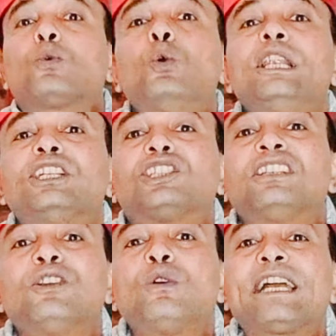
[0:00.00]
كل
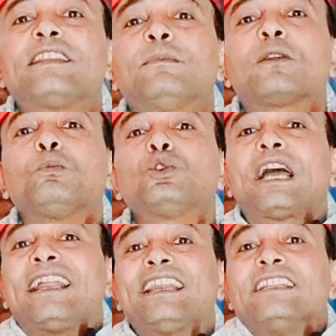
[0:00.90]
شيء دلوقتي
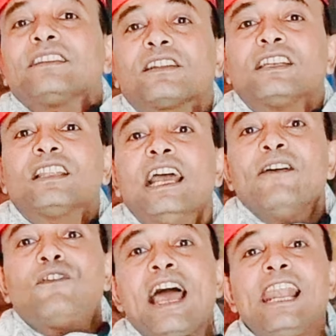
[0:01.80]
مربوط على الانترنت
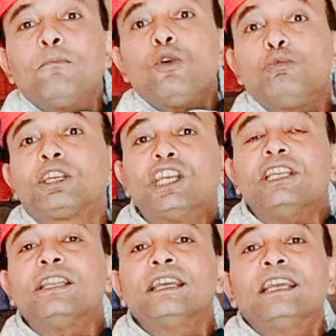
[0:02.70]
فهل
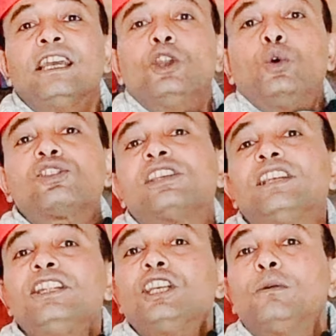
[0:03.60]
ممكن
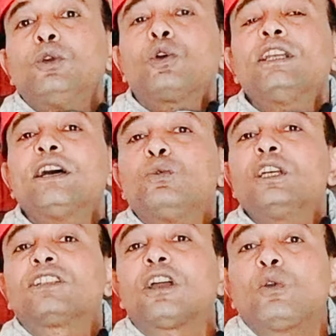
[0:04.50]
الحوثيين يعملوا كده
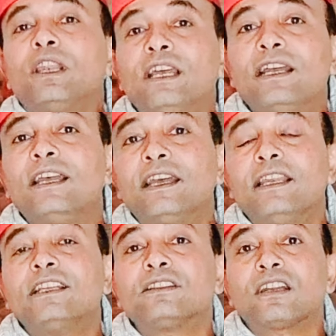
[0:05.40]
ويقطعوا
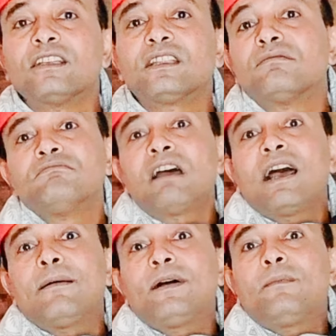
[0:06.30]
الانترنت
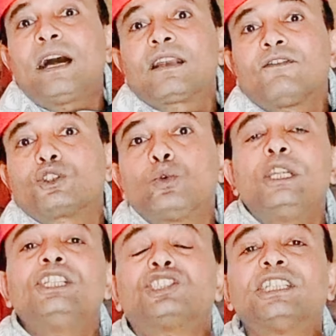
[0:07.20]
ما ما معرفش
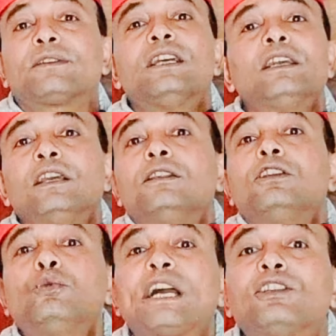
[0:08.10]
كل شيء
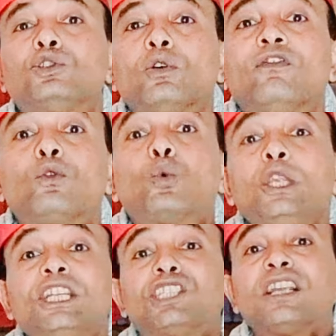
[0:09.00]
دلوقتي شوف
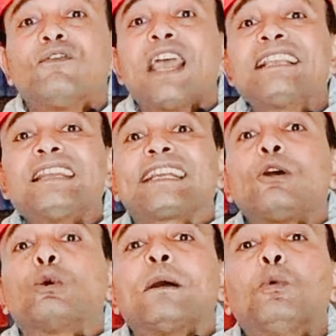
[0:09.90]
كل شيء في هذا
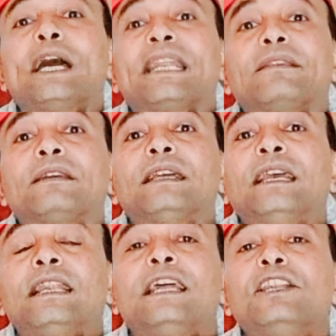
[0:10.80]
الكوكب وارد
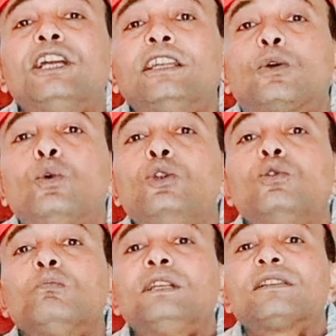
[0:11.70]
لان احنا كل
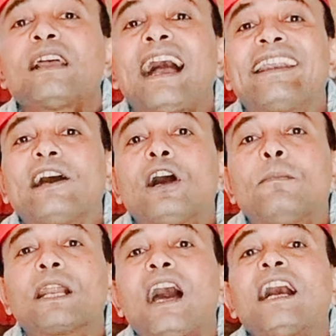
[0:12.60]
يوم بنصحى على
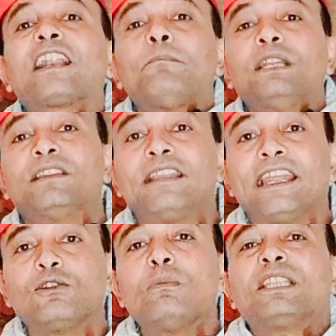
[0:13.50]
خبر اغرب من
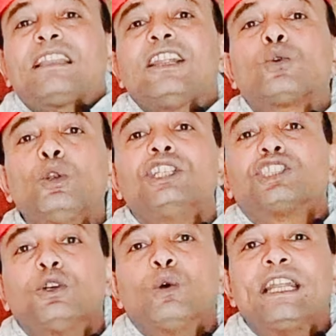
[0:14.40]
التاني وبالتالي كل
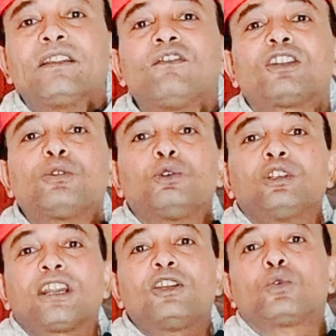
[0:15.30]
شيء وارد فاكتبوا
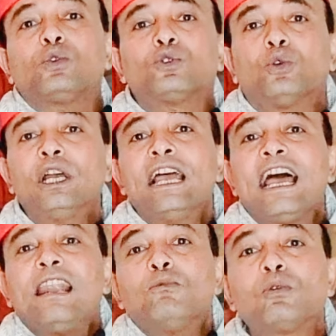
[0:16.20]
لنا رايكم انتم
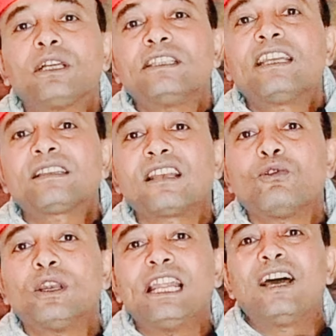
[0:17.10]
هل ممكن ده
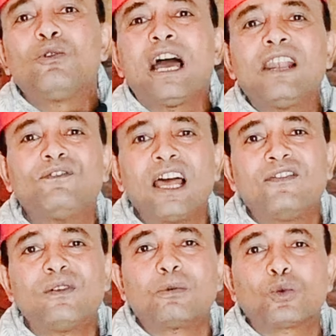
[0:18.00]
يحصل ولا لا والف
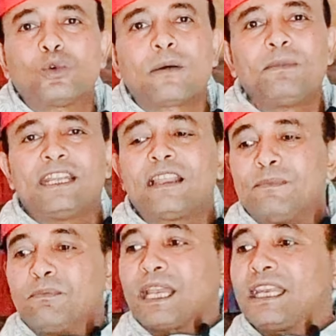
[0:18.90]
الف مبروك وربنا
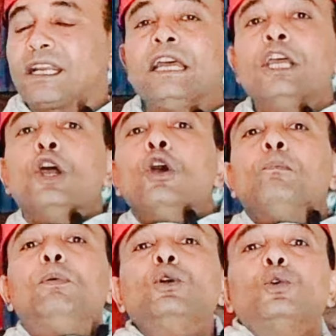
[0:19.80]
يتمم بخير
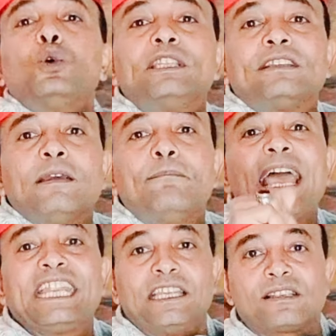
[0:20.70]
بنود
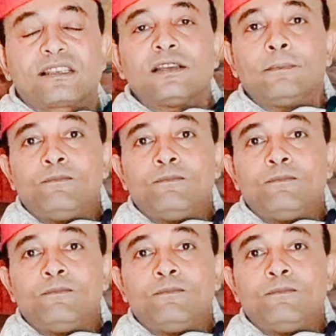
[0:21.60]
باريس